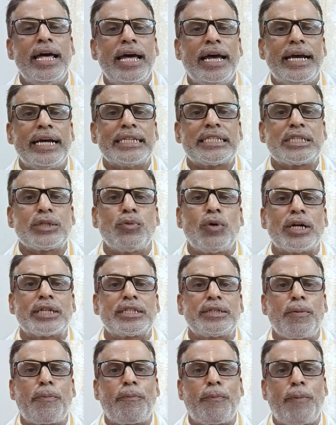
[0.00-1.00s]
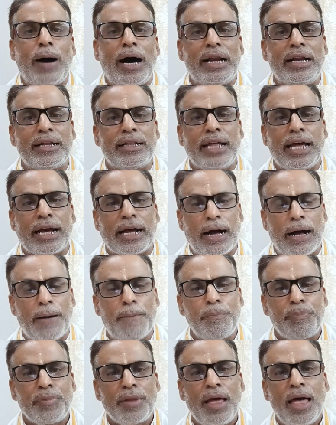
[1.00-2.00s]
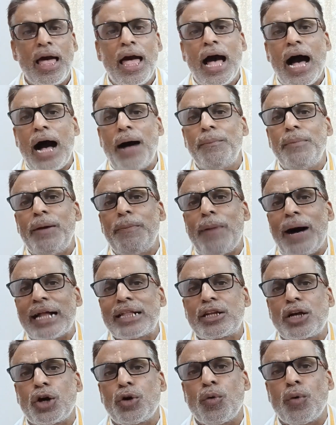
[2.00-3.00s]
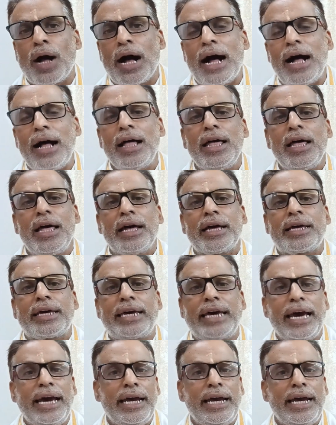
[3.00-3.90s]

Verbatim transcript: इस वर्ष फल देगा अब मैं बात करूंगा कि